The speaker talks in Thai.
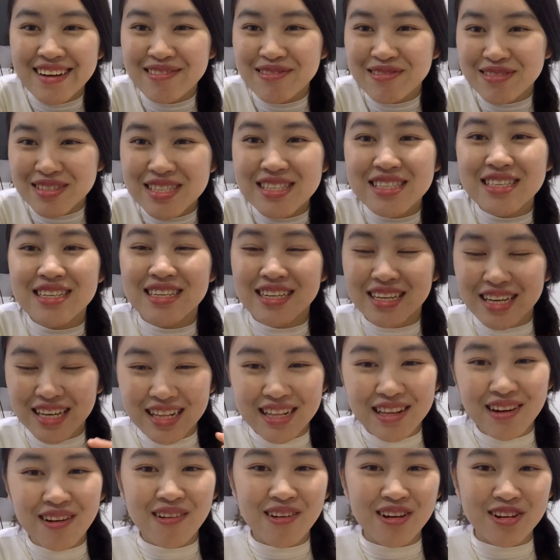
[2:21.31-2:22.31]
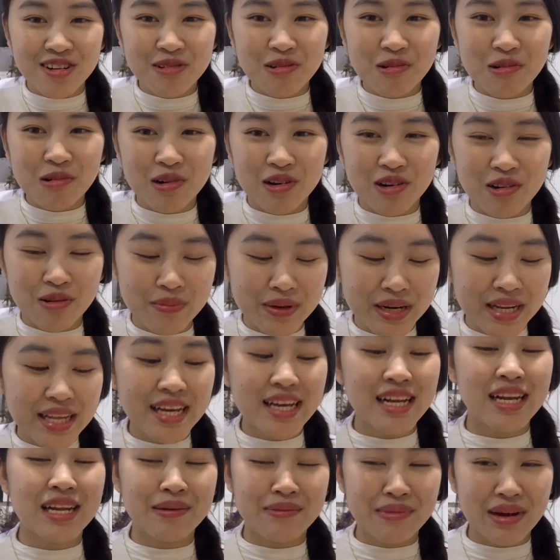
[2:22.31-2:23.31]
รู้สึกคิดฮอดทุกคนเนาะมื่อนี้
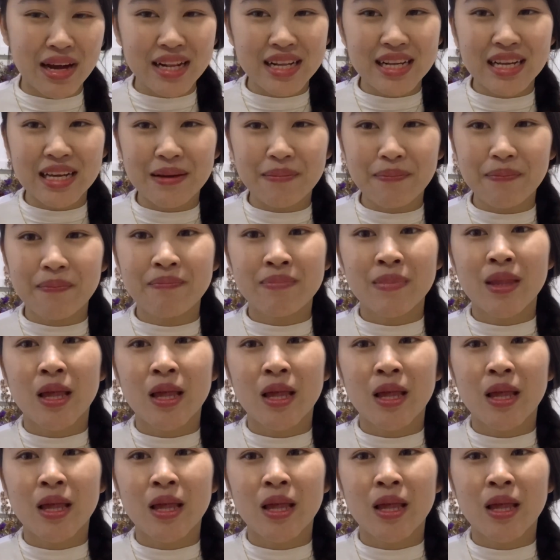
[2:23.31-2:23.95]
ก็เลยมาคลิป